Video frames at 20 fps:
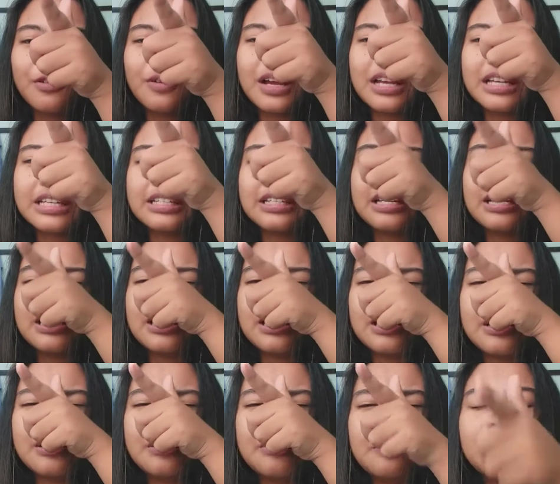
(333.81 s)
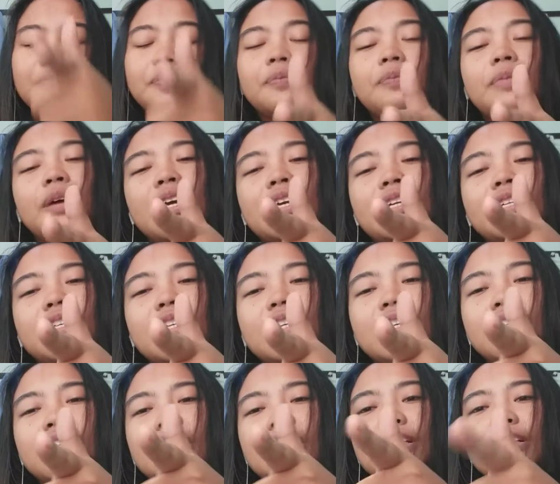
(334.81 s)
watching. There
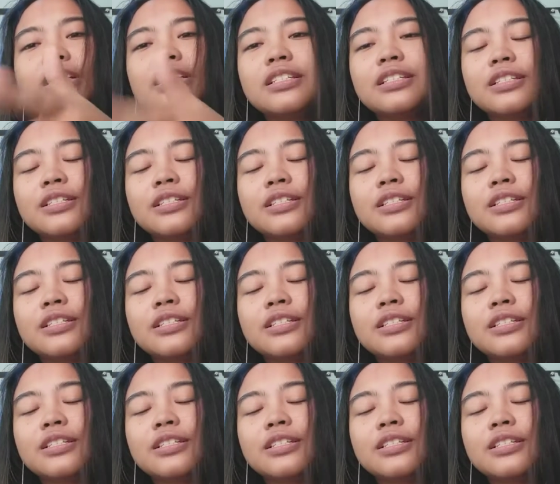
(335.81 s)
she is.